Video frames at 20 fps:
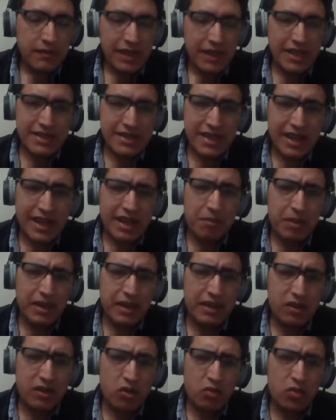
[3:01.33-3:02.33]
esta capa
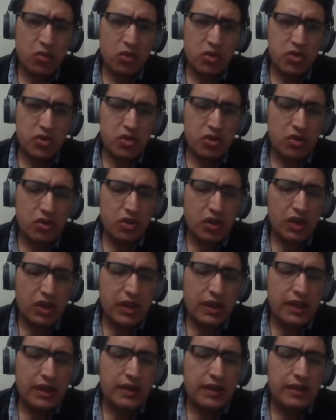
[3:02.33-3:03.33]
de convolución
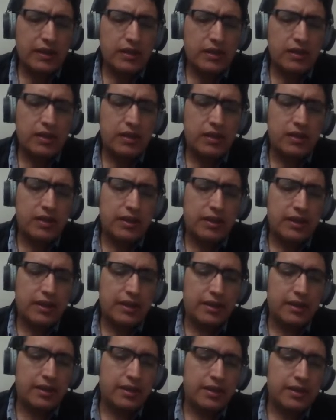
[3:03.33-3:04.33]

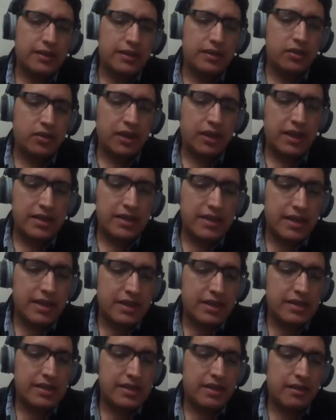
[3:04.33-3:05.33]
eh, lo que
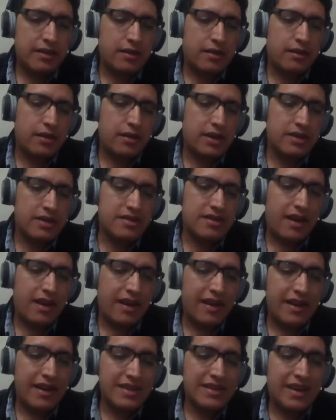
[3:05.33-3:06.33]
hace es eh,
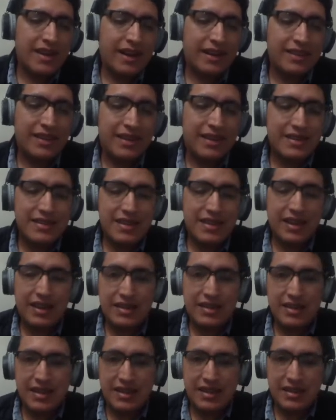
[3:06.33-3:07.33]
extraer las
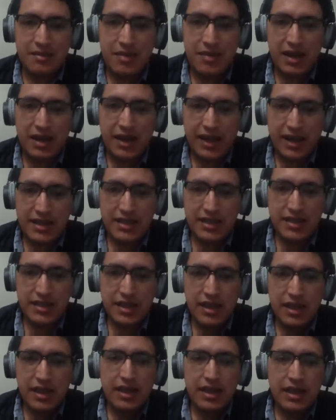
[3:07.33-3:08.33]
características de las imágenes
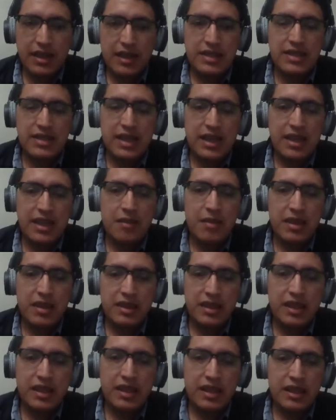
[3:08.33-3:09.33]
y
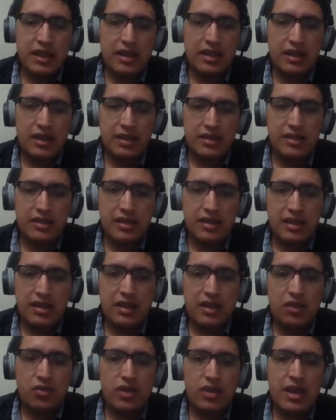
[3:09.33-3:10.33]
seguidamente se
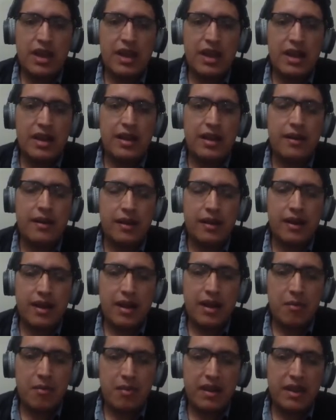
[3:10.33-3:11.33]
tiene una
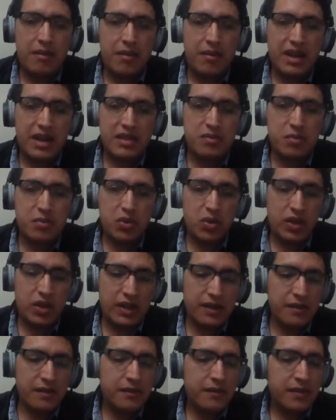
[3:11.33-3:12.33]
capa de max
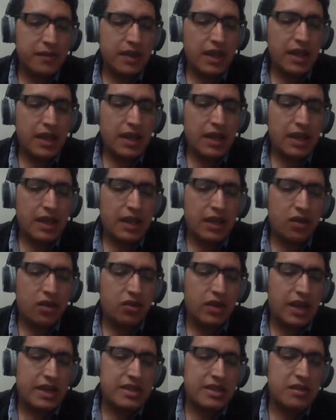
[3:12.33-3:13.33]
pooling que
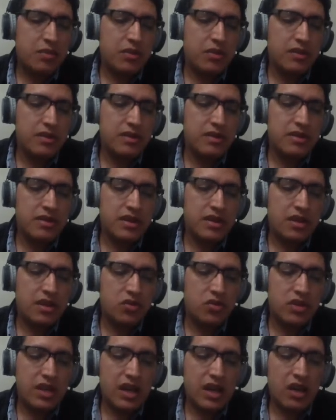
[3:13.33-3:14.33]
lo que hace pues es
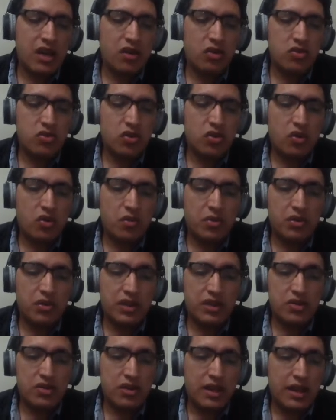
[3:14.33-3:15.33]
reducir el costo
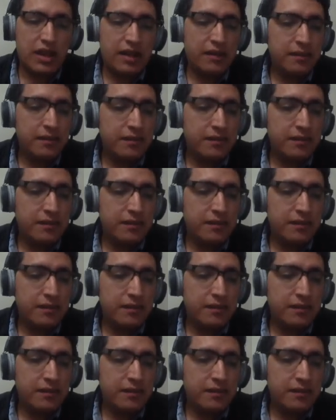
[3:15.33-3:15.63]
computacional